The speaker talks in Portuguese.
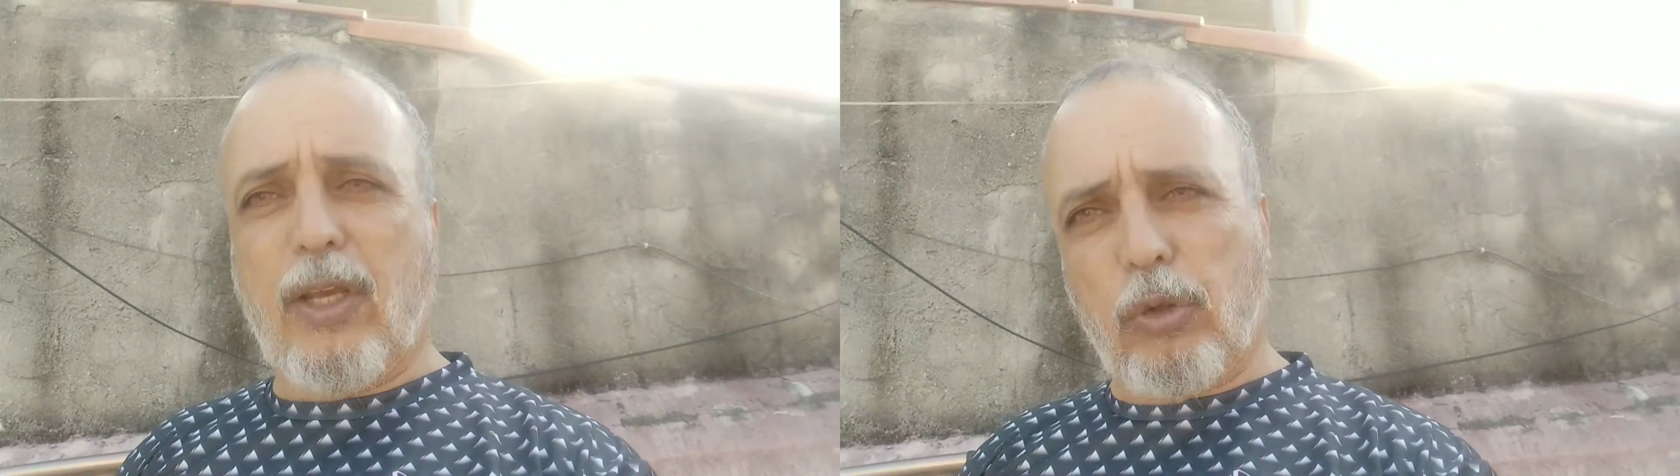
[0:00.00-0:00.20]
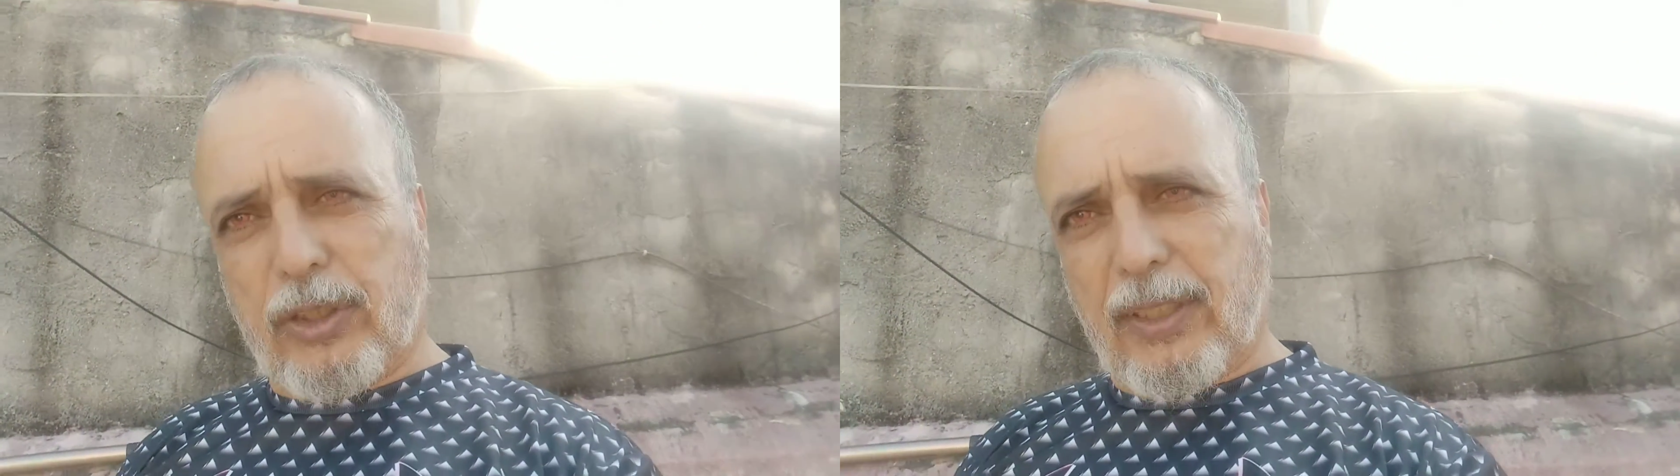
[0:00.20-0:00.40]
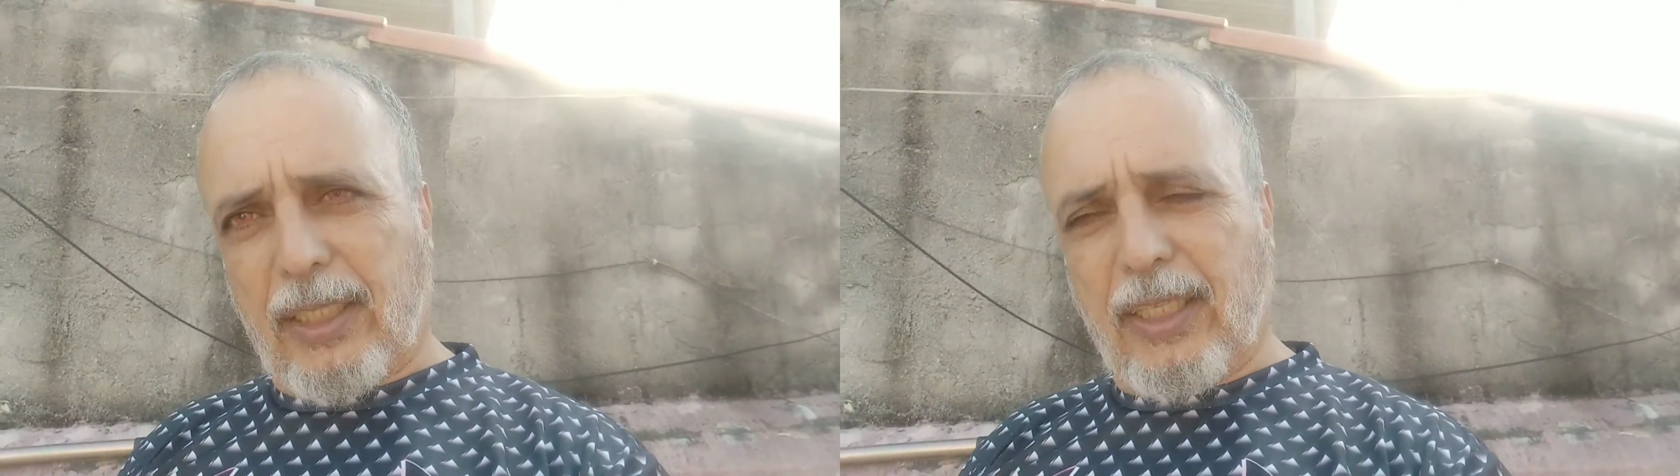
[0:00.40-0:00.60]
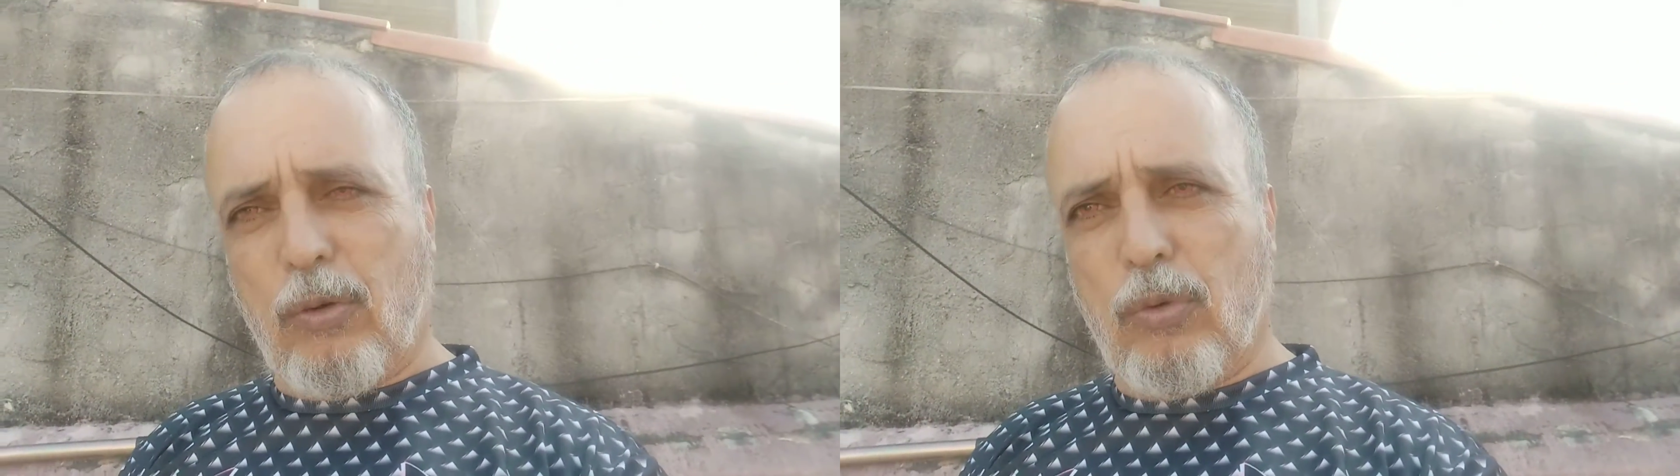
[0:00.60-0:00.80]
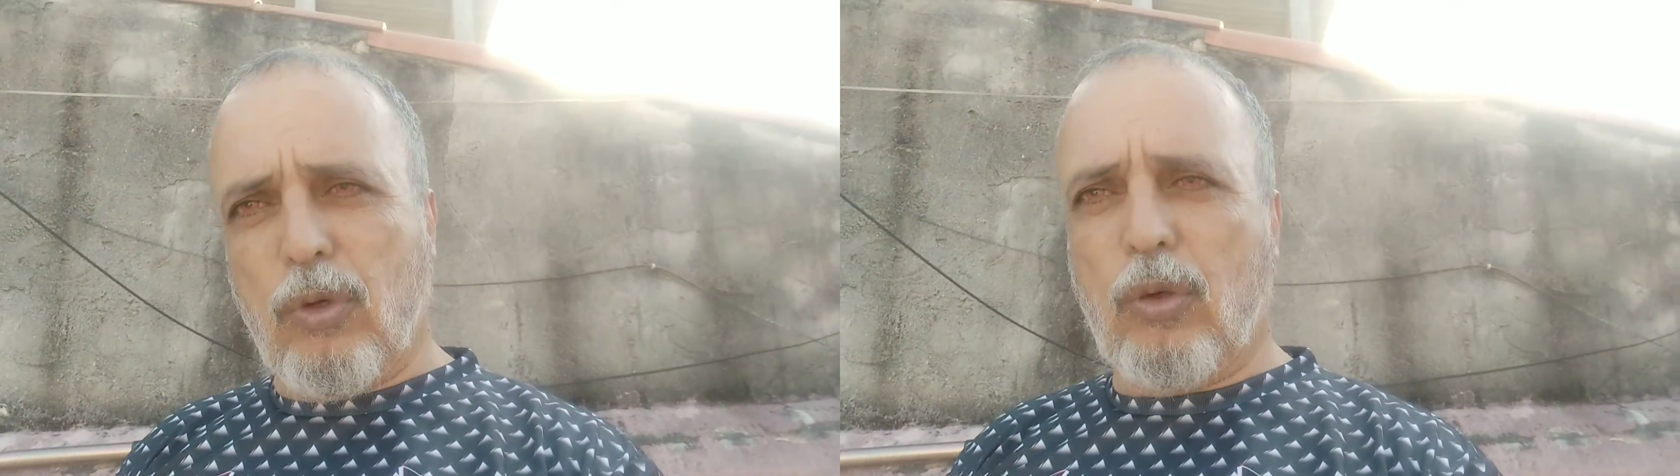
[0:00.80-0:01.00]
que o
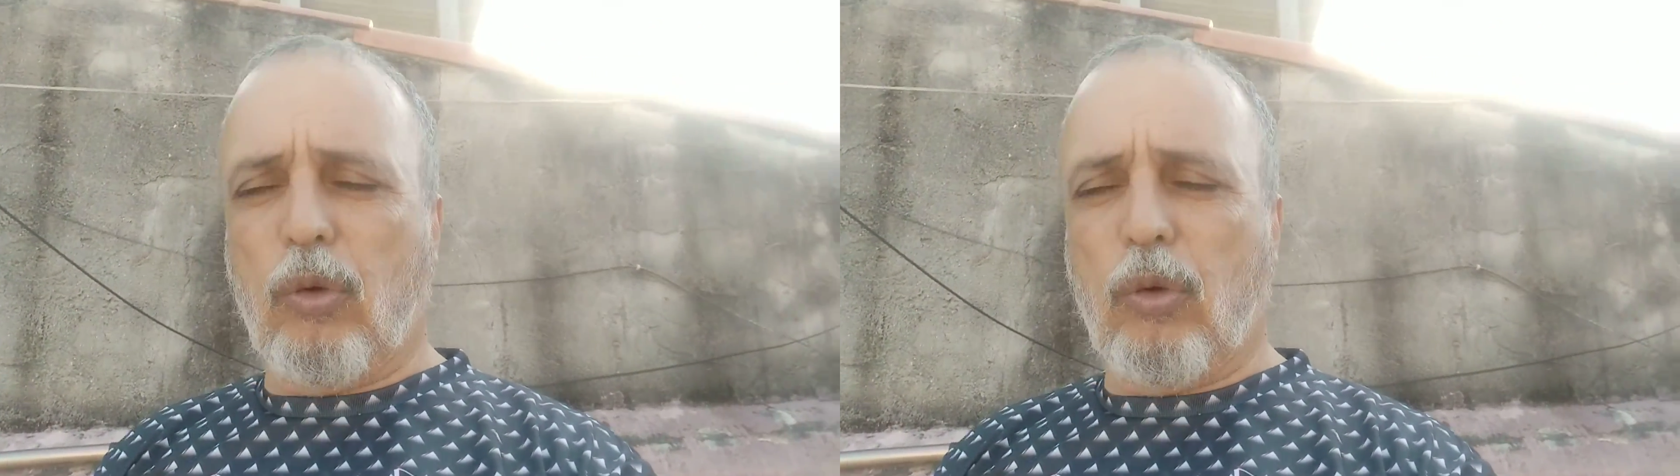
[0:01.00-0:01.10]
cidadão